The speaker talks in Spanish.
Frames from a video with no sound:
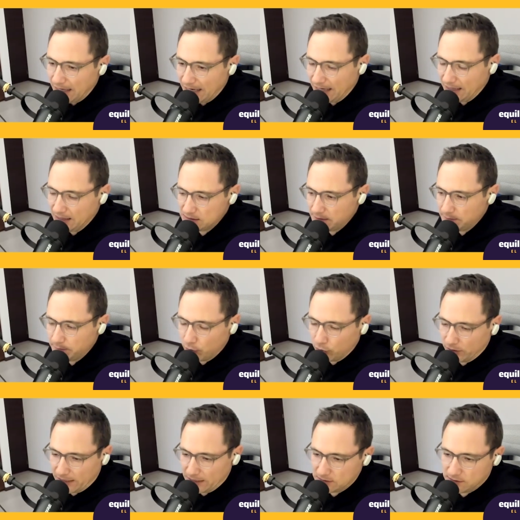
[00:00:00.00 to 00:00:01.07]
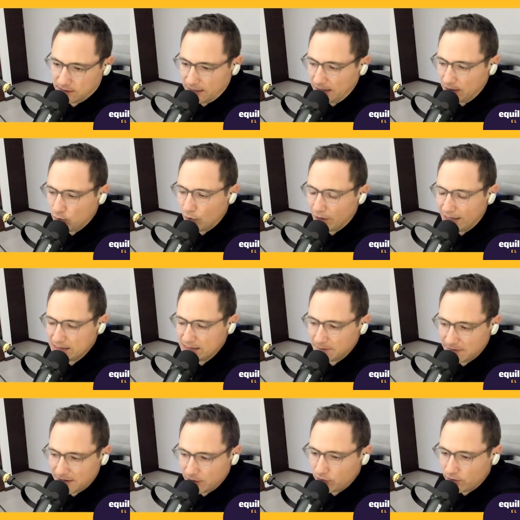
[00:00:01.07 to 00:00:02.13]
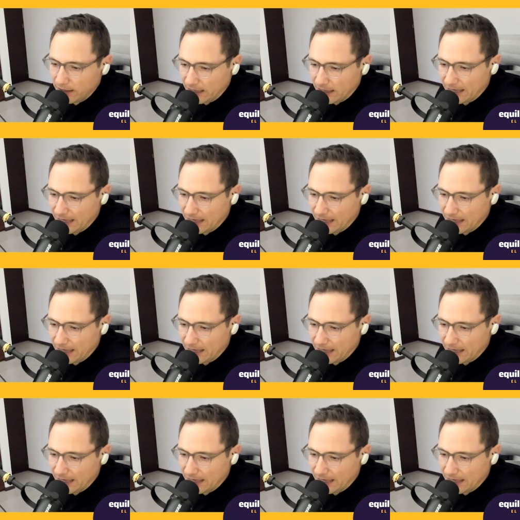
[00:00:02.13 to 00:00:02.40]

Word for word: en este podcast, el cual es llamado